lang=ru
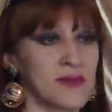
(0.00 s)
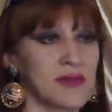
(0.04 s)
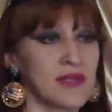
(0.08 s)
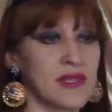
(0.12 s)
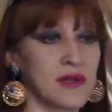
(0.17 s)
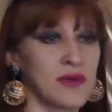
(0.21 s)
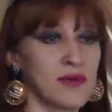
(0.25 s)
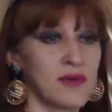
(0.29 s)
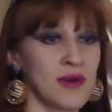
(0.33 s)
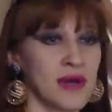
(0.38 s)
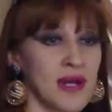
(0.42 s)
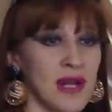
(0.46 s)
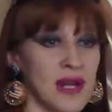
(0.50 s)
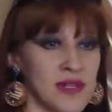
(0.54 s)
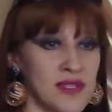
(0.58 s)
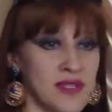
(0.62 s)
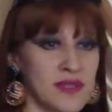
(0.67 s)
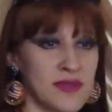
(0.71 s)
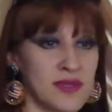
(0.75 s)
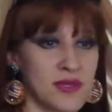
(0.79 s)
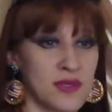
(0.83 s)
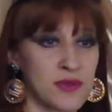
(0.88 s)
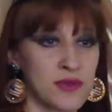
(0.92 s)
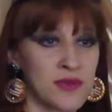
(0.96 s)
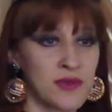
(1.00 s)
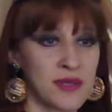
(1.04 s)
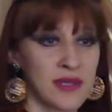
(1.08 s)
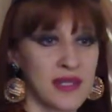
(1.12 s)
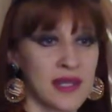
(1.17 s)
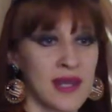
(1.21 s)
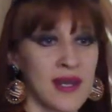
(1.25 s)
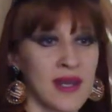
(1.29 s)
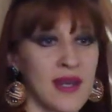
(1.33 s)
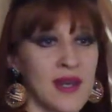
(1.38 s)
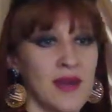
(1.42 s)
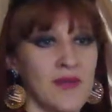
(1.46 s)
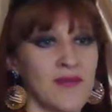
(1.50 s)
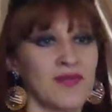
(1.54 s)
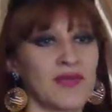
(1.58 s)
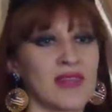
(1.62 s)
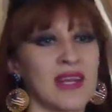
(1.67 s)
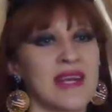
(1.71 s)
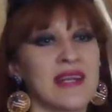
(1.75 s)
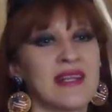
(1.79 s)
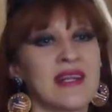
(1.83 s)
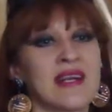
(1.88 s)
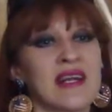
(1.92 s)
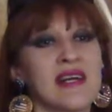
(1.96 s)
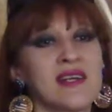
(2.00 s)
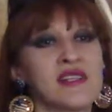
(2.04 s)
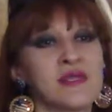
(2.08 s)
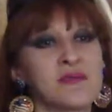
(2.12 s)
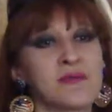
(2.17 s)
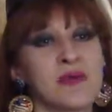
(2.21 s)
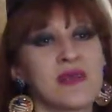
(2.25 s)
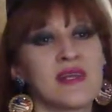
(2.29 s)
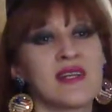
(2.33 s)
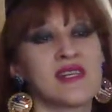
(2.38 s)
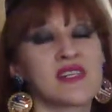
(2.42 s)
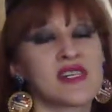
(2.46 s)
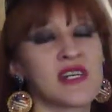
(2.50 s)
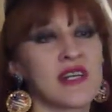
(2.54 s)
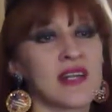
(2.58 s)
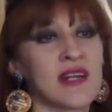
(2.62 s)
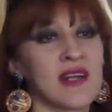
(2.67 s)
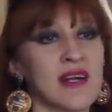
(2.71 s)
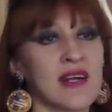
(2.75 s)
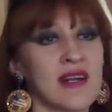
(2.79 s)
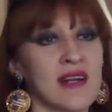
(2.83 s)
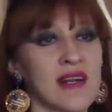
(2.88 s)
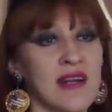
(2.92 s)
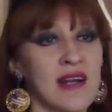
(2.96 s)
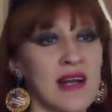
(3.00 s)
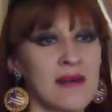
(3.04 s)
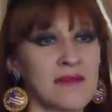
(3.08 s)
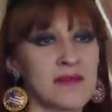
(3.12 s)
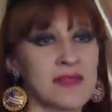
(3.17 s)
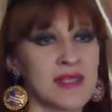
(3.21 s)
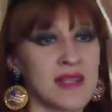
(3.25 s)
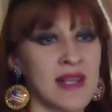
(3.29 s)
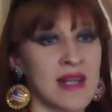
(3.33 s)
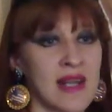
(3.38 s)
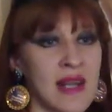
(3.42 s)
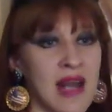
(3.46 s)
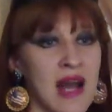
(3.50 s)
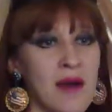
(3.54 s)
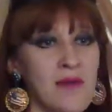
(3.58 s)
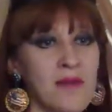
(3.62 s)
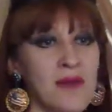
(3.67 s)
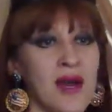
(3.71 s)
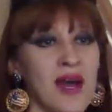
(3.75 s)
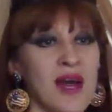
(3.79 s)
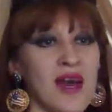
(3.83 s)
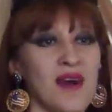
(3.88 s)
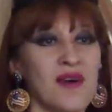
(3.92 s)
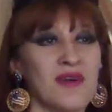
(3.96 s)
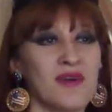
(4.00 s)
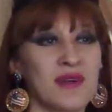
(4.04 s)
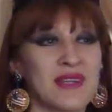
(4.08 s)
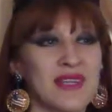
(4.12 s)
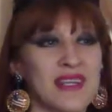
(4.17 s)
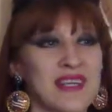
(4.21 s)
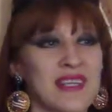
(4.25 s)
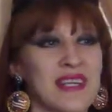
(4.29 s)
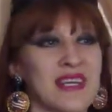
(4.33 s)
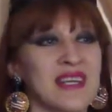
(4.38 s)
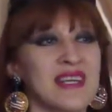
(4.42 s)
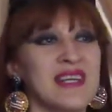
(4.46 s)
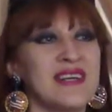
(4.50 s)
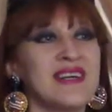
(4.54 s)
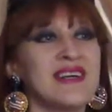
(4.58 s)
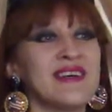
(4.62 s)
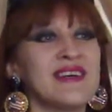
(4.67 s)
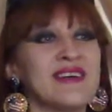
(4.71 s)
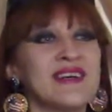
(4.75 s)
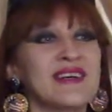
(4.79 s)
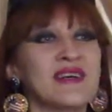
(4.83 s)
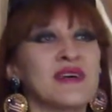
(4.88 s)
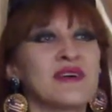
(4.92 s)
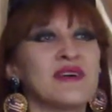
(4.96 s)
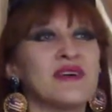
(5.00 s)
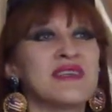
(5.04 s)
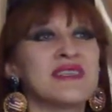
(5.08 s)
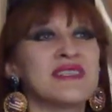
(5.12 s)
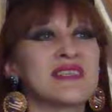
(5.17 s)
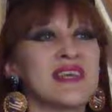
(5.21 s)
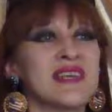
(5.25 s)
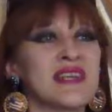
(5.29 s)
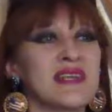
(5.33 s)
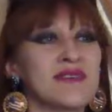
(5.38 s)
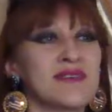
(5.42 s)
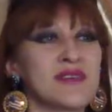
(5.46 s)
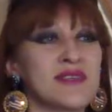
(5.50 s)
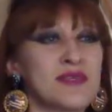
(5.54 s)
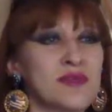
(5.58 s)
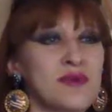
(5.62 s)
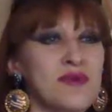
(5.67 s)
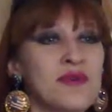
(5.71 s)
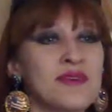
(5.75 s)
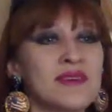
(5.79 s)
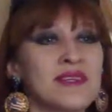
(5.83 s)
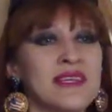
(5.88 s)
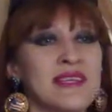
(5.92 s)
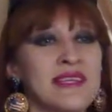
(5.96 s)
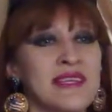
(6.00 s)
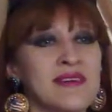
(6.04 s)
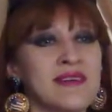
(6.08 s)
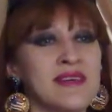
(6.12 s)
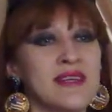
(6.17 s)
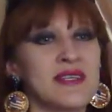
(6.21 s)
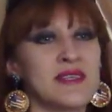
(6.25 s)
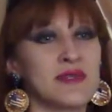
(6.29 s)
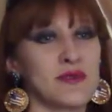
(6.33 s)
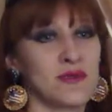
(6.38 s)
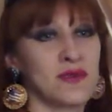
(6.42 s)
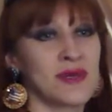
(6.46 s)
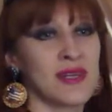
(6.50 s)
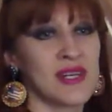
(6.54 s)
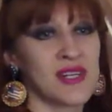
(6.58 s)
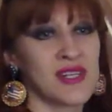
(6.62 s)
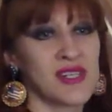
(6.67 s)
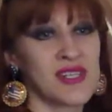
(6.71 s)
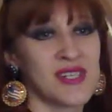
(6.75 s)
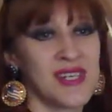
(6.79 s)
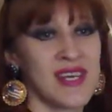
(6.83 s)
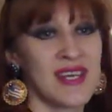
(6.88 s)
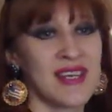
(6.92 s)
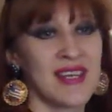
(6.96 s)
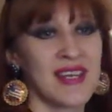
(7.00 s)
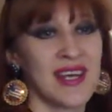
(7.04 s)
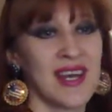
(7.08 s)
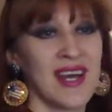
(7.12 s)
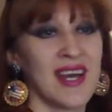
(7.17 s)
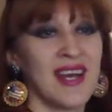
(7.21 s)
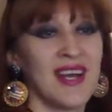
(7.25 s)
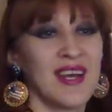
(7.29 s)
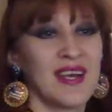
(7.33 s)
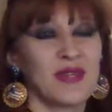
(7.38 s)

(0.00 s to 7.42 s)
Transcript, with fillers: Вот такого качества золота это раньше принадлежало королям, царям, вот это. И из этого золота делались украшения.